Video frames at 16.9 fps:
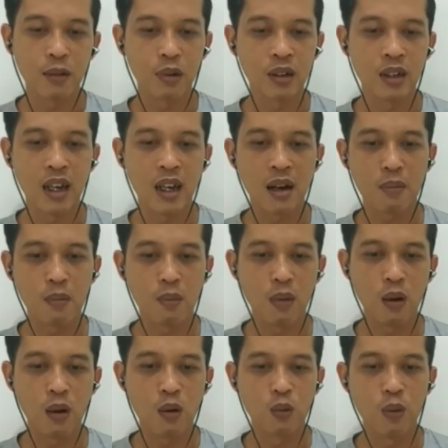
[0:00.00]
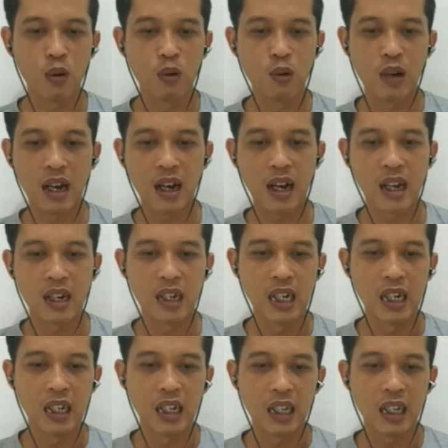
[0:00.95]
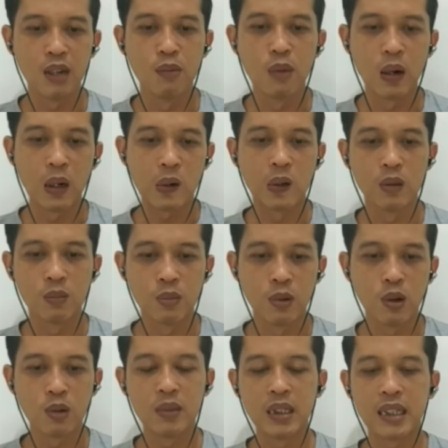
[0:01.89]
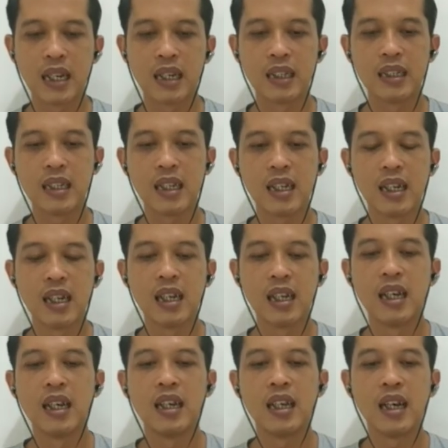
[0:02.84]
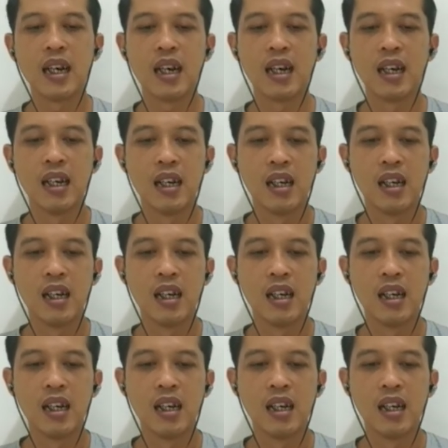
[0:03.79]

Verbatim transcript: dia mau menggunakan inbo, outbo misalnya, ya.